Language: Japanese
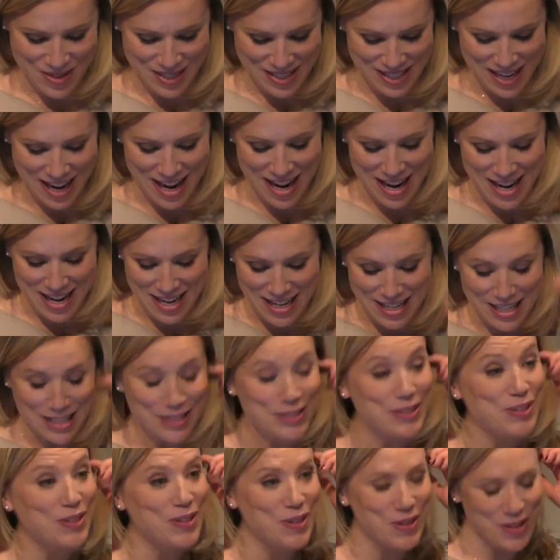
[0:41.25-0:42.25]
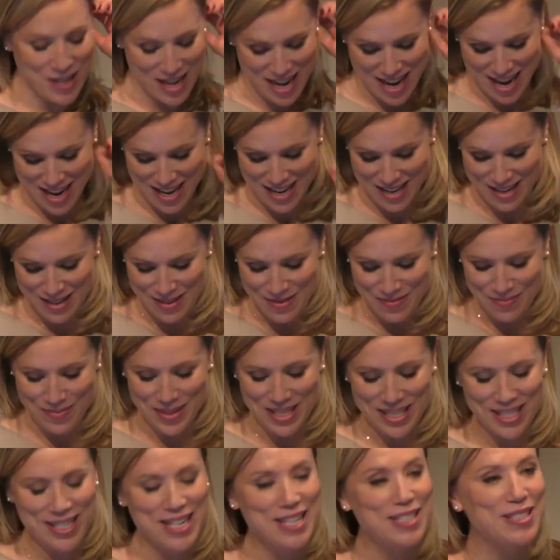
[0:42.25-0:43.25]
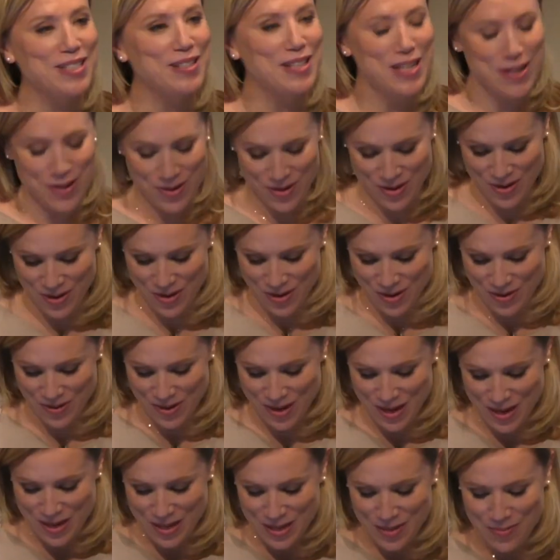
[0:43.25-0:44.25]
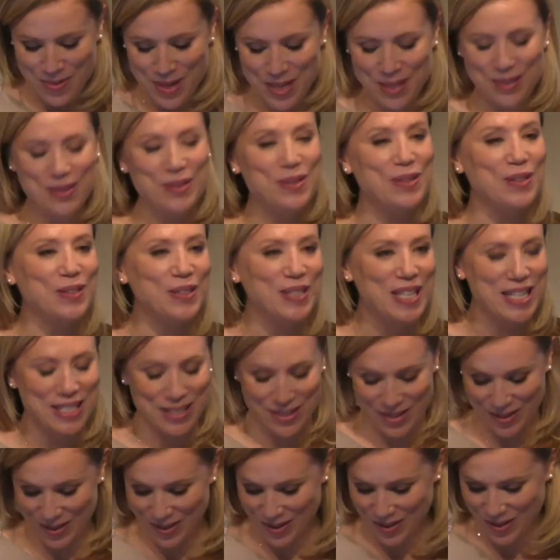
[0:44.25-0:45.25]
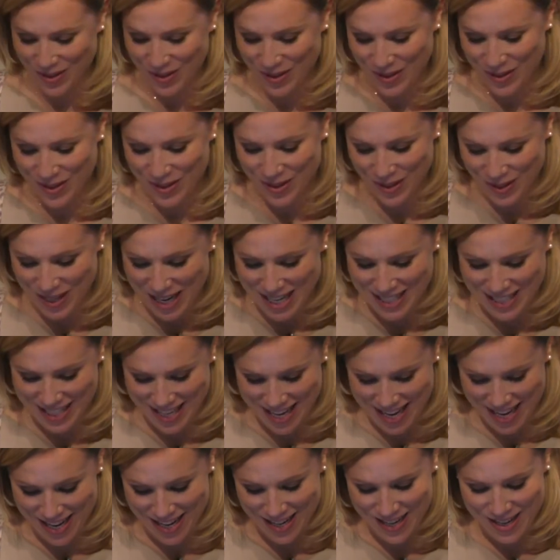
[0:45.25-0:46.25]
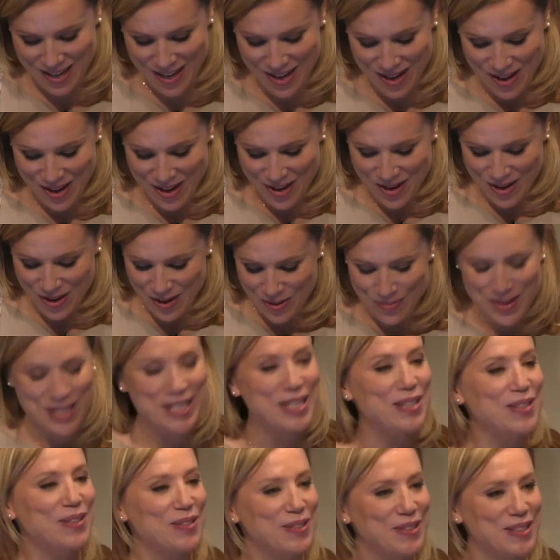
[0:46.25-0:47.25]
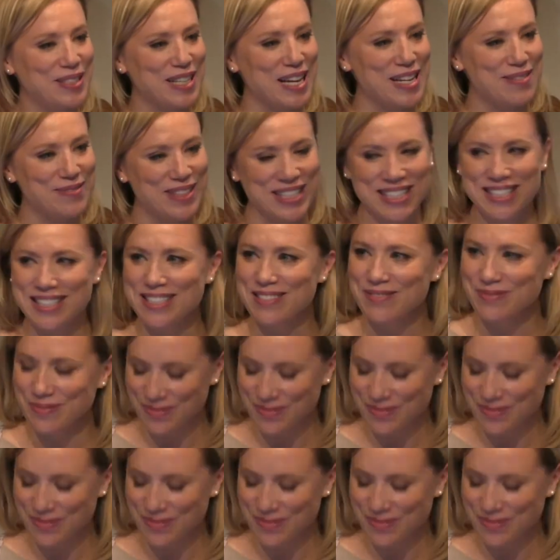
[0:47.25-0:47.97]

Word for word: 第25回ビジネス日本語スピーチコンテストのご達成おめでとうございます